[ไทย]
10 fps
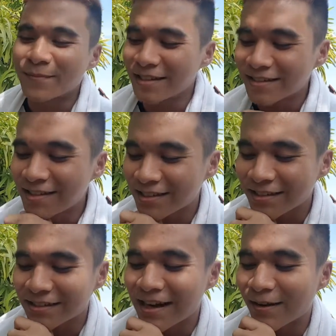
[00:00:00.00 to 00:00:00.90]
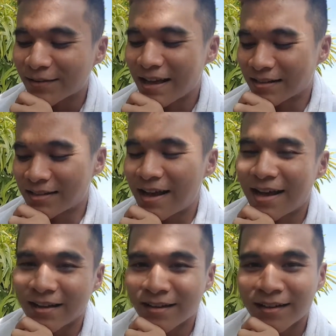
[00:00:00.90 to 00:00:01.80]
เจอจะเจอชาวต่างชา
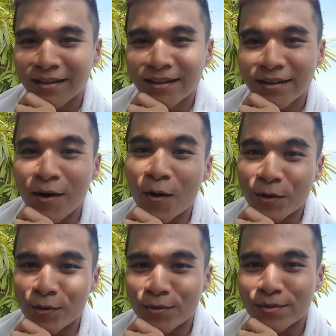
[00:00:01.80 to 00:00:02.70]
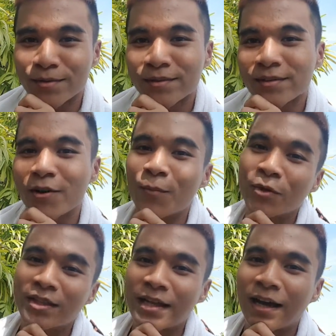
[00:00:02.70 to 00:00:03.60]
ตินอนอยู่นอนบ
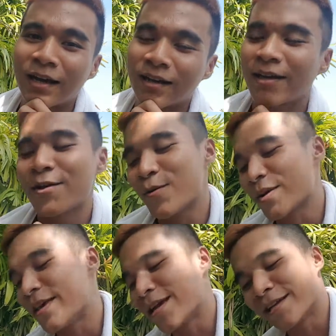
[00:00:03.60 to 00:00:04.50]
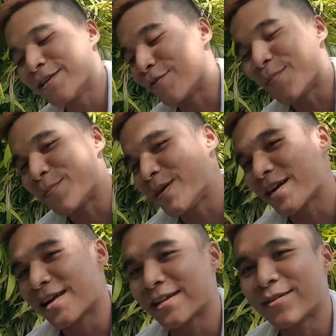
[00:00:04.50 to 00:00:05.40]
นเตียง โอเค ก็ถือว่าเป็นเพื่อน
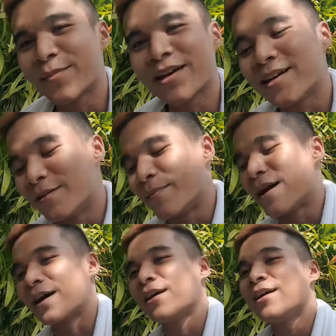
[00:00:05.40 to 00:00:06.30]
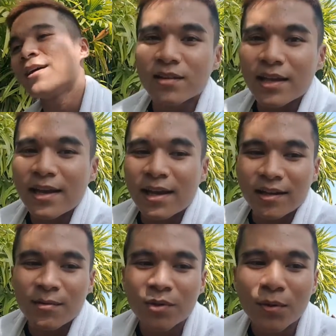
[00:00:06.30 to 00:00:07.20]
กันก็ไม่เขินมากเต้
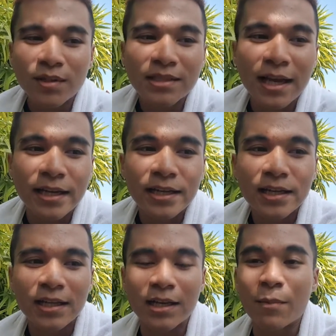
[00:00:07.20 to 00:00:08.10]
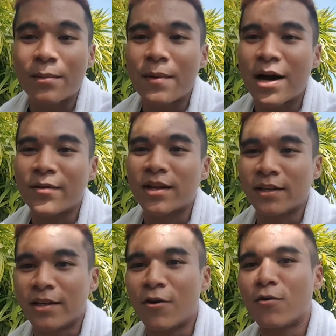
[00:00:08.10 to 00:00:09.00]
เริ่มต้นใช้ที่น้ำมันมะพร้าวอย่าง
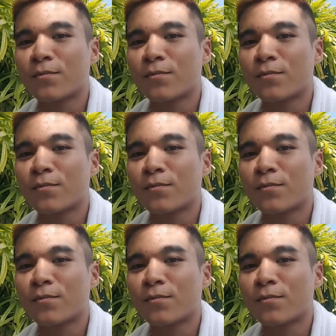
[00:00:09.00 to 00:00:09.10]
เดียว